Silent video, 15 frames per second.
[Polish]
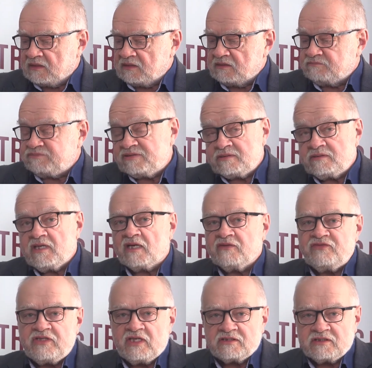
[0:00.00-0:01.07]
E, jak
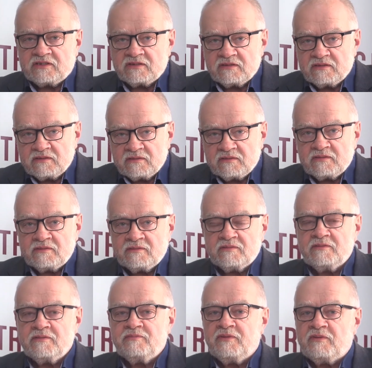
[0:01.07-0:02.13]
widać e,
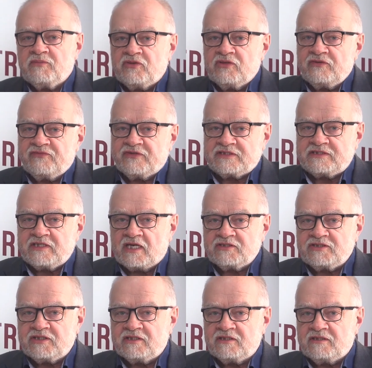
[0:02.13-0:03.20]
po mojej
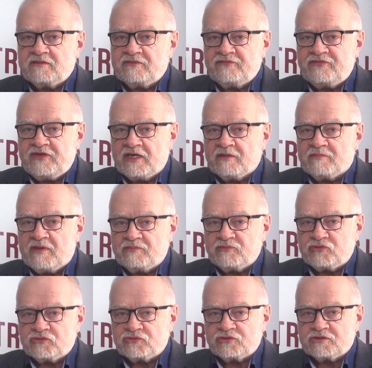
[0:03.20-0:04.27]
facjacie, wiek mam
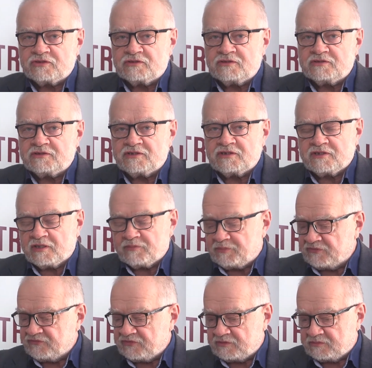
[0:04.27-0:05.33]
już, e, że tak
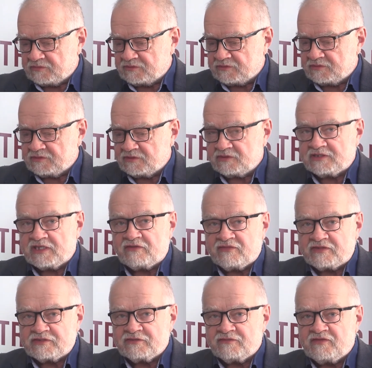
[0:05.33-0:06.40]
powiem,
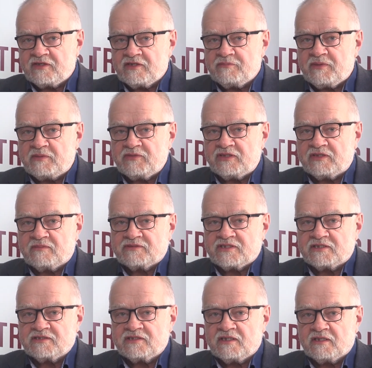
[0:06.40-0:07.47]
zaawansowany. Pamiętam
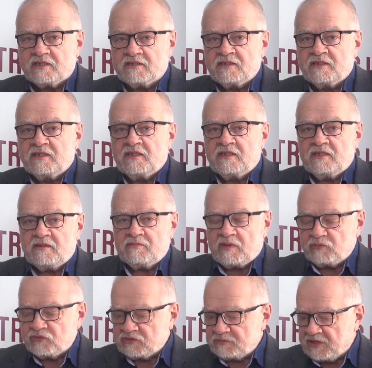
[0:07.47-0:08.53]
czasy, jak
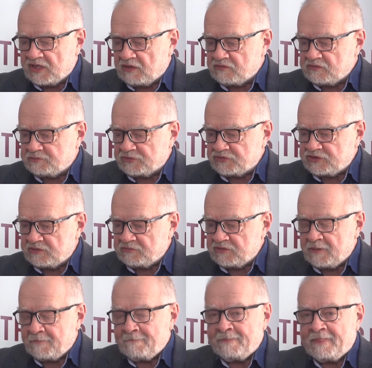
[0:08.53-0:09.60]
mamuty biegały po
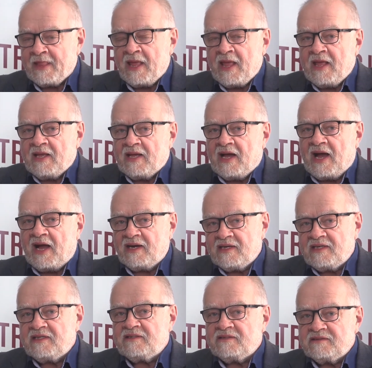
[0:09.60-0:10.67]
ziemi,
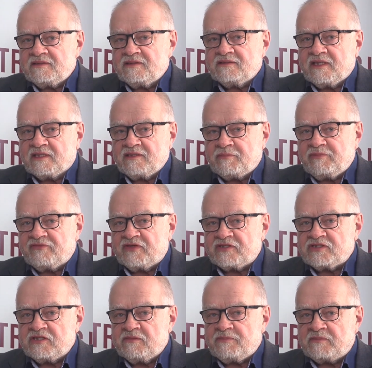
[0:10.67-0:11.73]
ale tak na
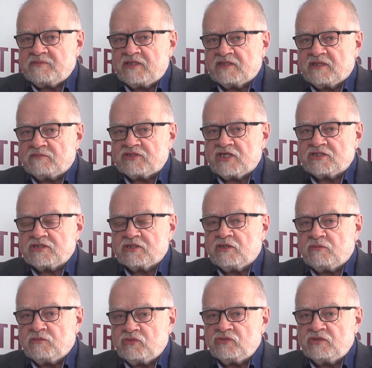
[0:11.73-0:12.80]
poważnie pamiętam czasy
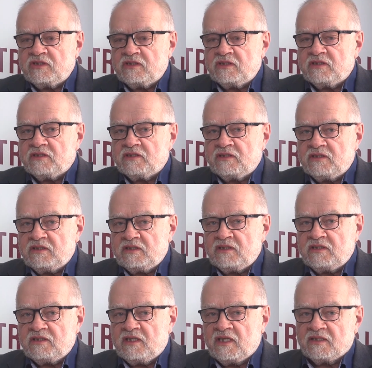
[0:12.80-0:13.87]
komuny
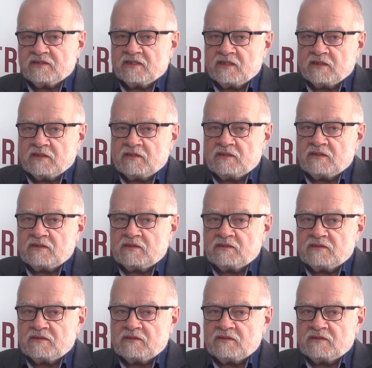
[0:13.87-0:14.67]
i dlatego